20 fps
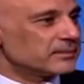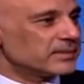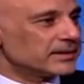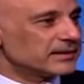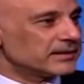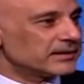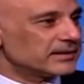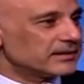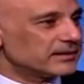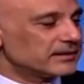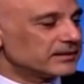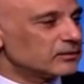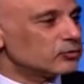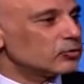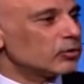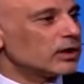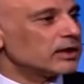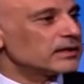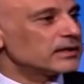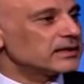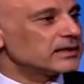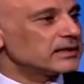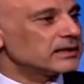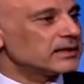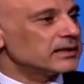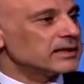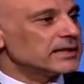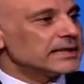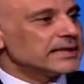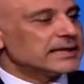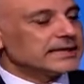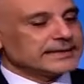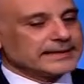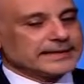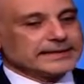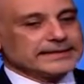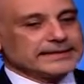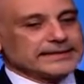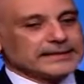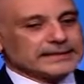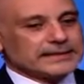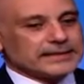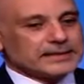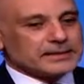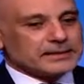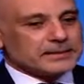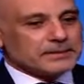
بركي له علاقه يعني